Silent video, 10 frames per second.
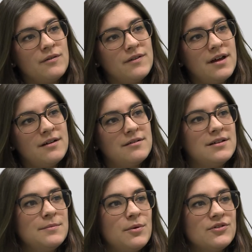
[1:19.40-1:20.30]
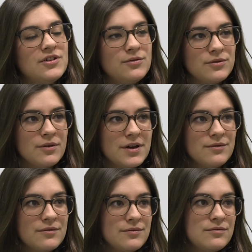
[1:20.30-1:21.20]
On a euh, les projets tutorés,
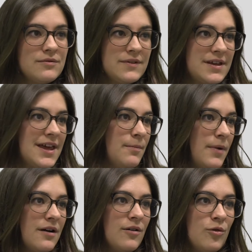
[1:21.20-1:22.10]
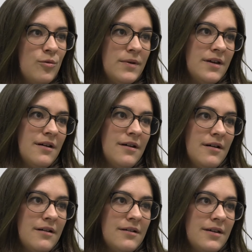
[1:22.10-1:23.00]
donc où on est quatre par groupe, et,
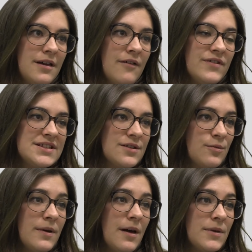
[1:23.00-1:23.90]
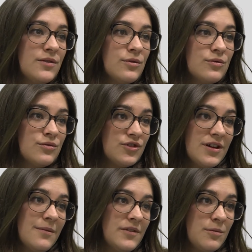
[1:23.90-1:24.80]
euh, et, en fait, ça nous permet de
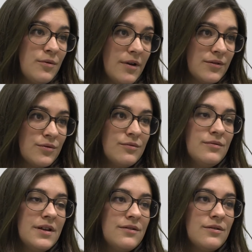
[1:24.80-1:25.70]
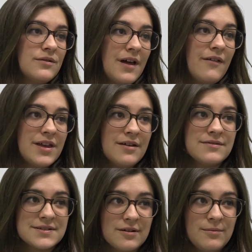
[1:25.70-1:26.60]
toucher un petit peu à tout et de travailler
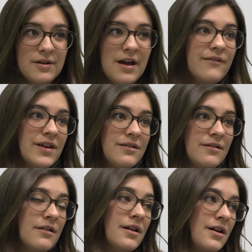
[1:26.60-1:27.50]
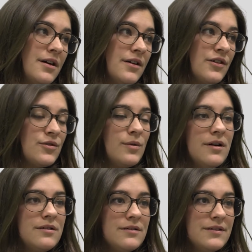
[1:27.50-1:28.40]
ensemble avec soit
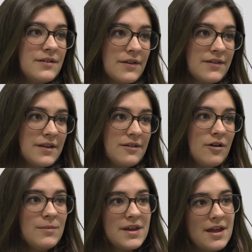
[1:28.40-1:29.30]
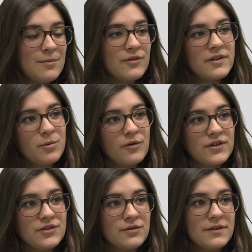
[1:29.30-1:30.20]
euh, des enseignants, mais également des
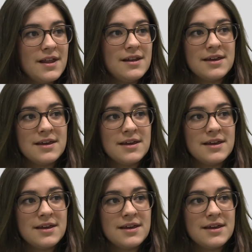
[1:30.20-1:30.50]
professionnels.